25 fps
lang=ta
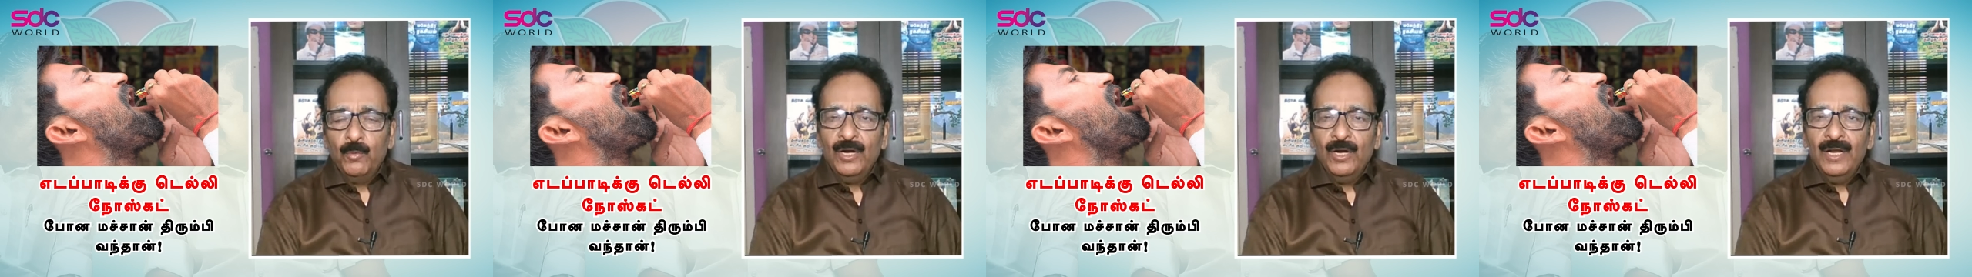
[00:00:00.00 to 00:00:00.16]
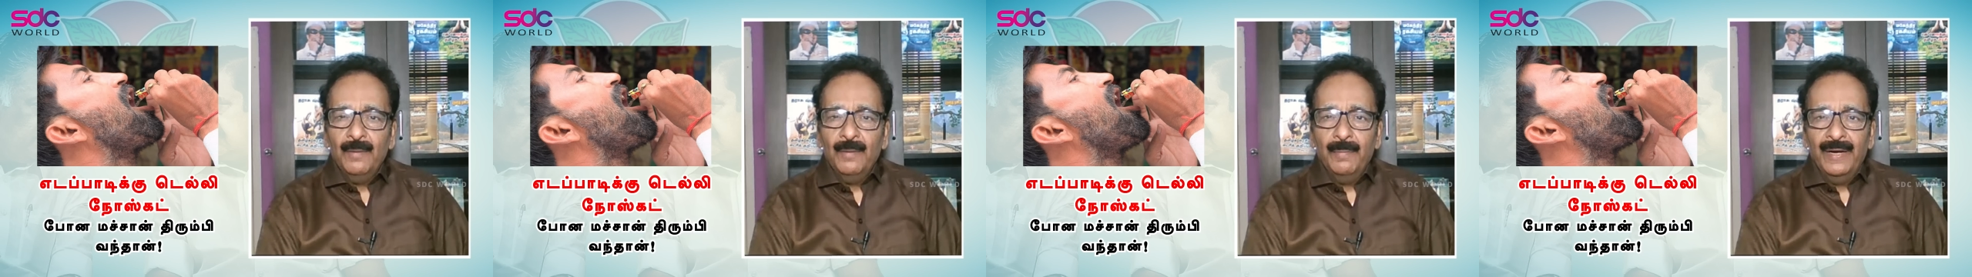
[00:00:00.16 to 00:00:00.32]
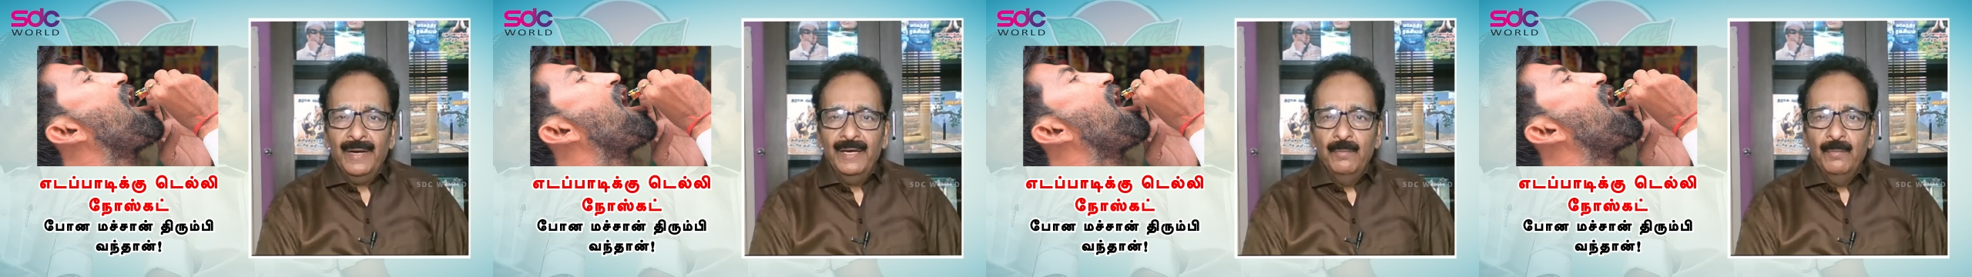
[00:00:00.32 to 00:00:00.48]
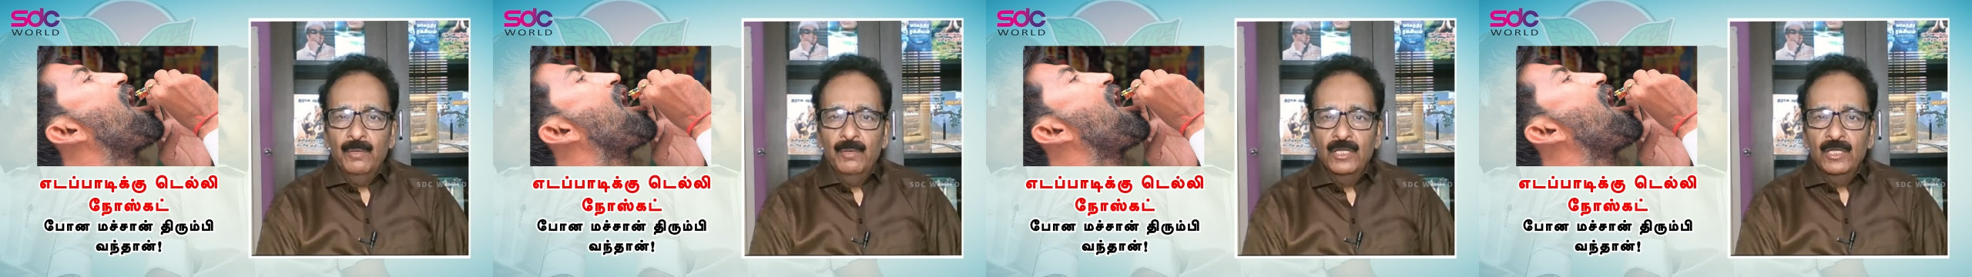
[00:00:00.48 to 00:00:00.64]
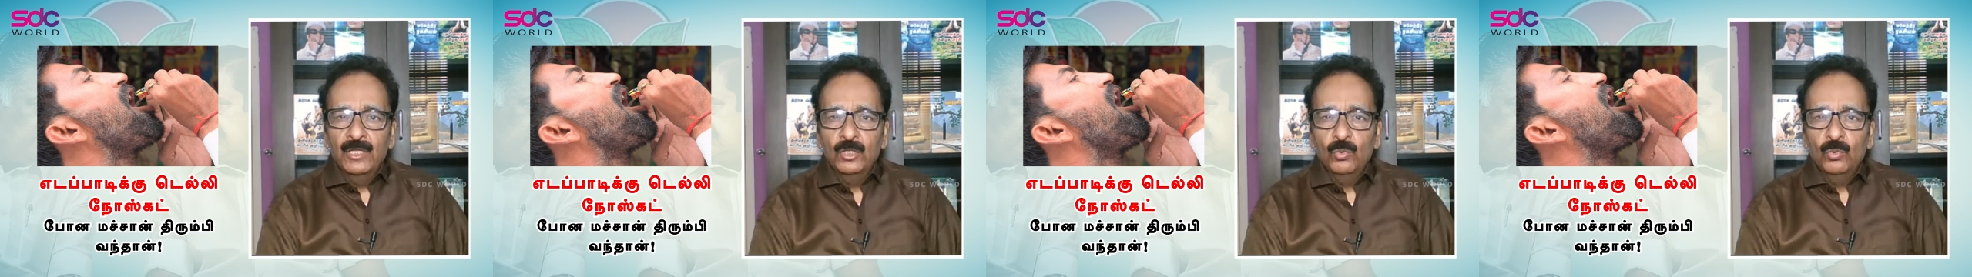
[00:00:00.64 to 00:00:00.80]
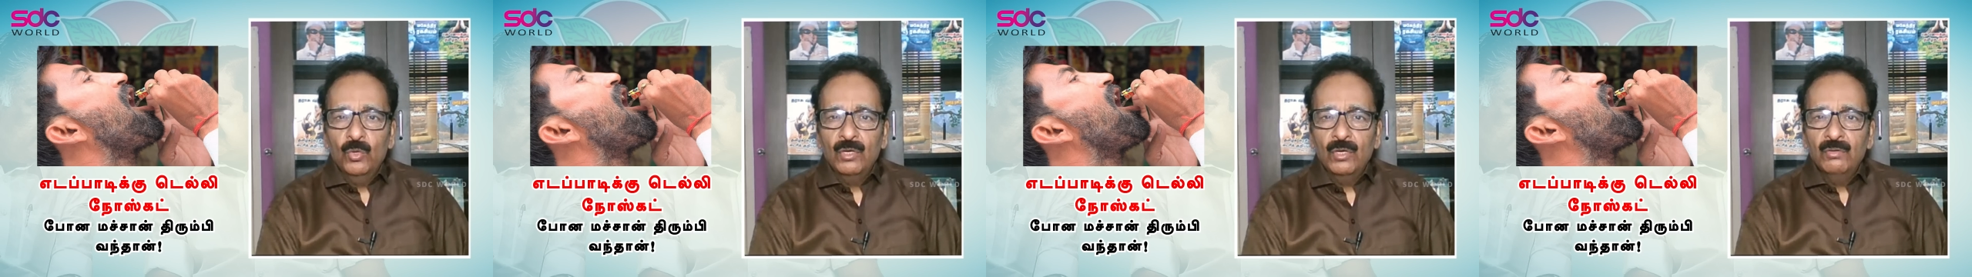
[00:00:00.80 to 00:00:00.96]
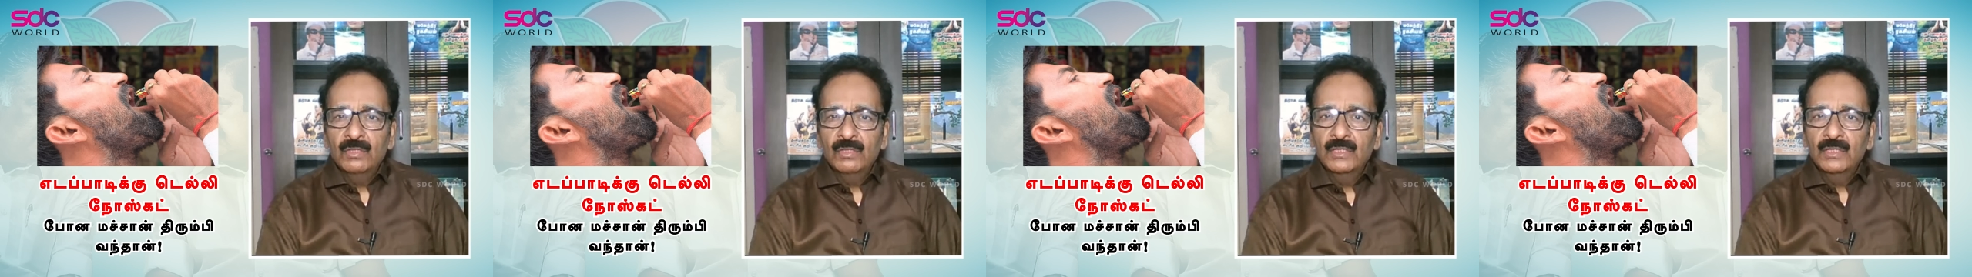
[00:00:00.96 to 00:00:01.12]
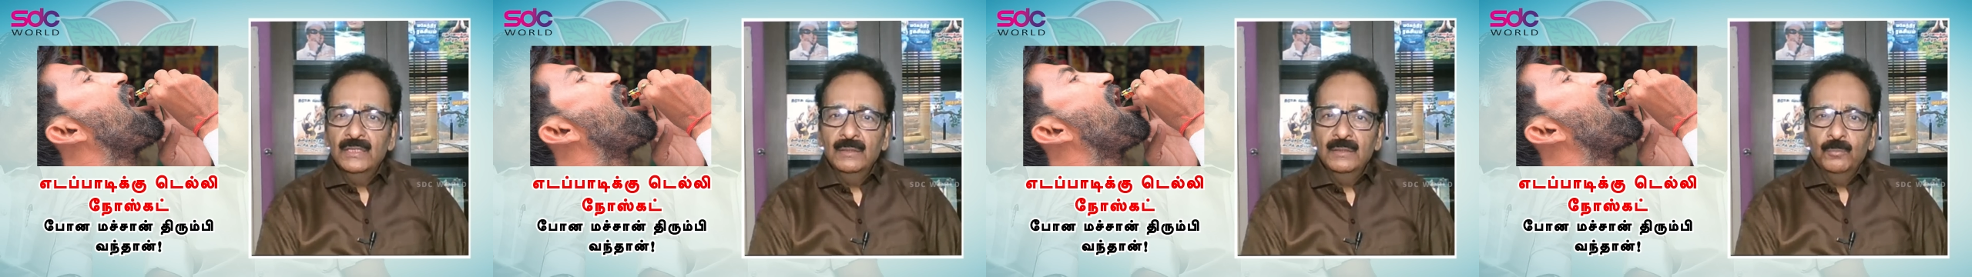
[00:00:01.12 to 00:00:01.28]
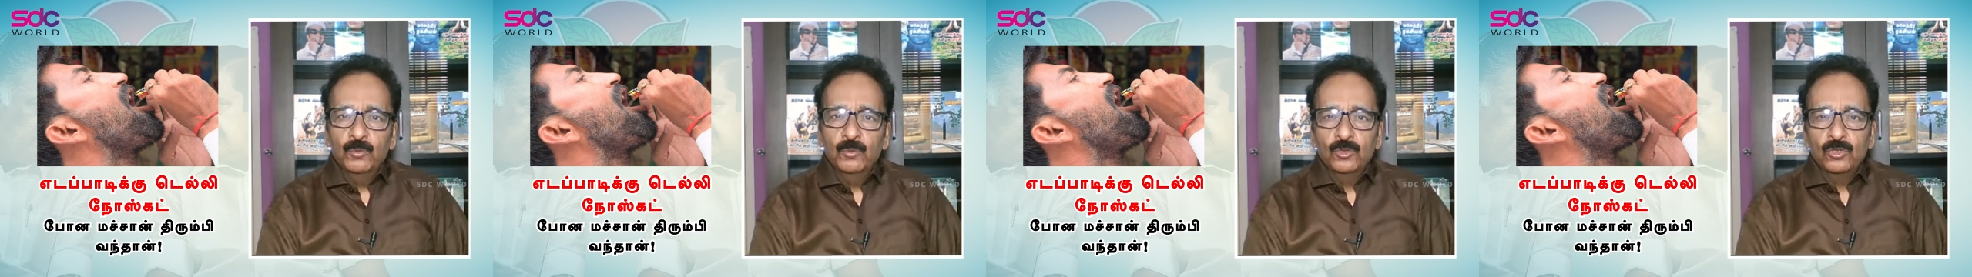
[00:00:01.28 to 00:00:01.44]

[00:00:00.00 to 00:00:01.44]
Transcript: பொருளை பயன்படுத்துவோர் வந்து